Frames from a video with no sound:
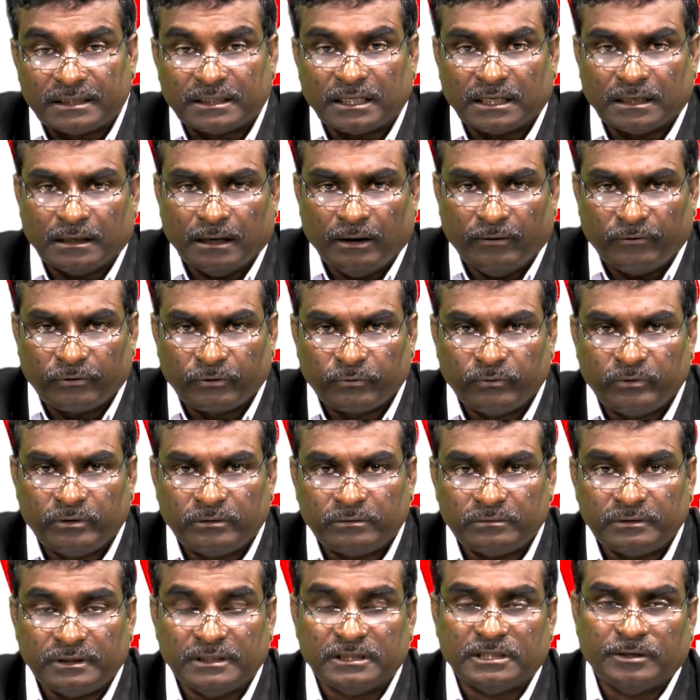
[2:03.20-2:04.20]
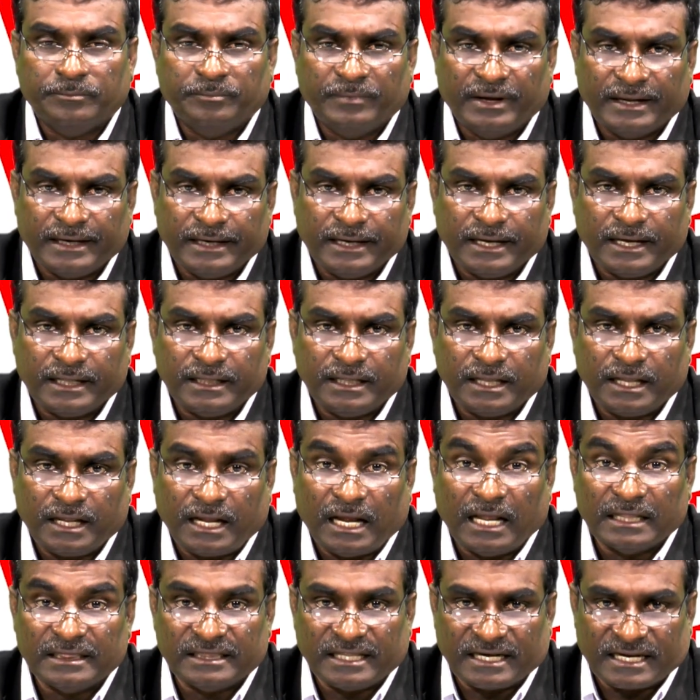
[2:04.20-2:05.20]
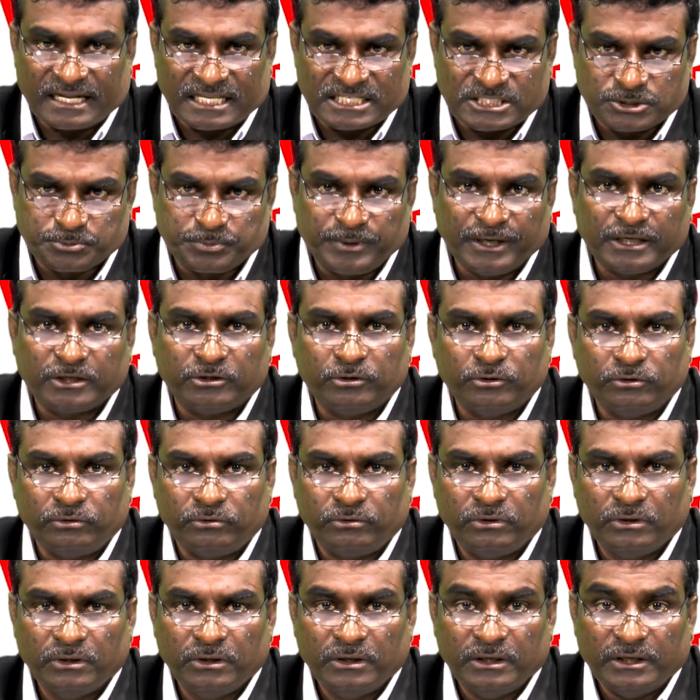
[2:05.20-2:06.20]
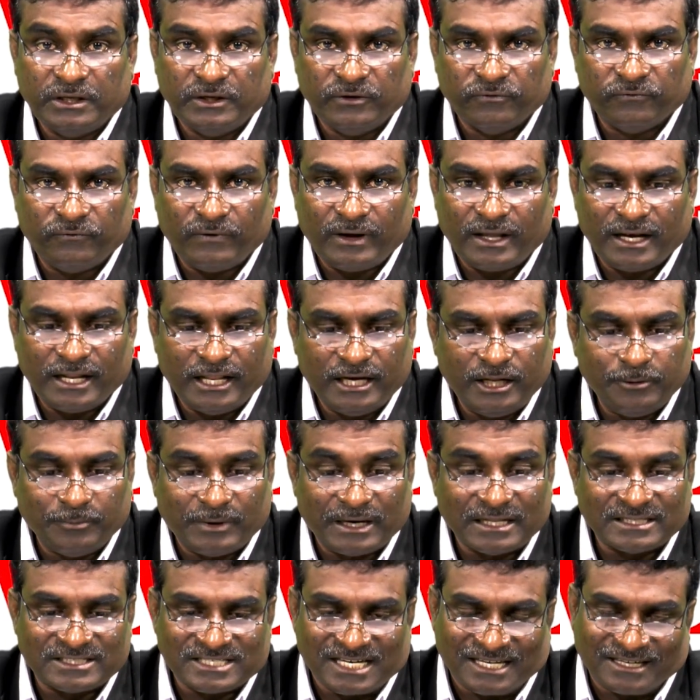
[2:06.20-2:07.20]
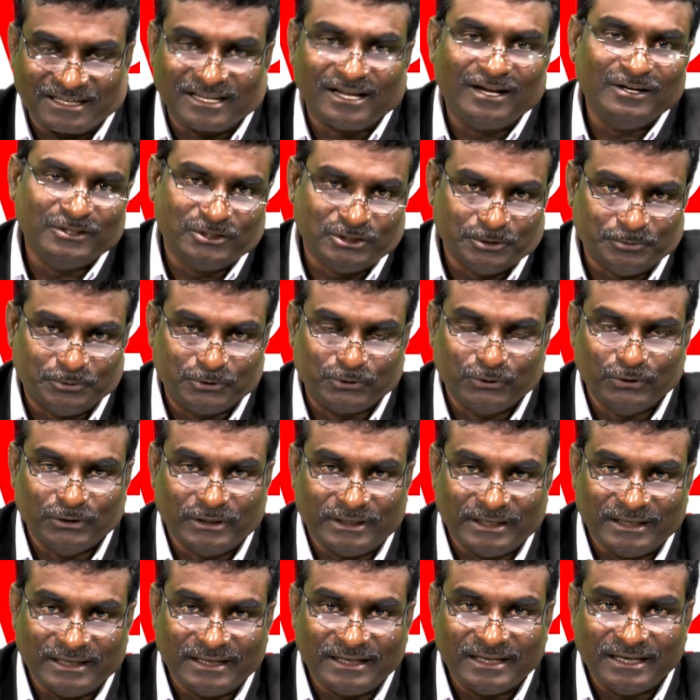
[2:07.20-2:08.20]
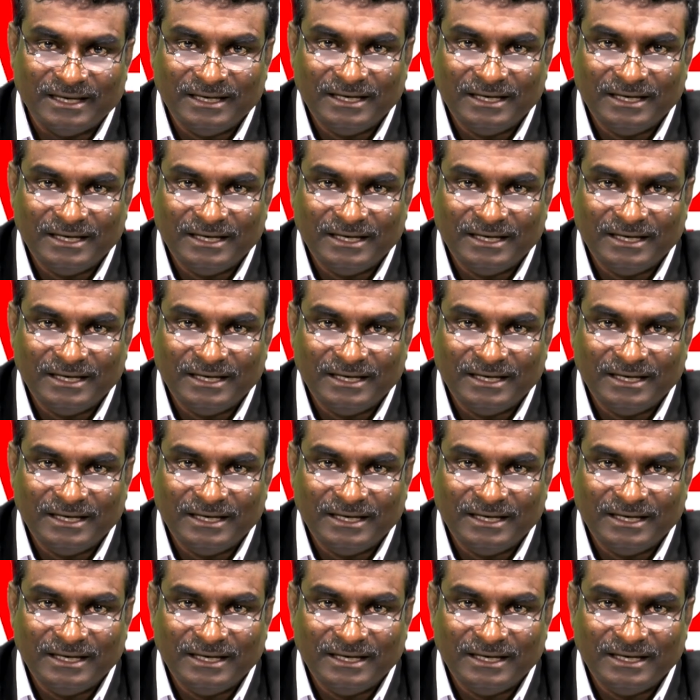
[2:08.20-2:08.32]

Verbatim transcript: ఇంత గౌరవం ఇంత మర్యాద అంత రెస్పెక్టు ఇవ్వాలని మన చట్టాలు చెబుతుంటే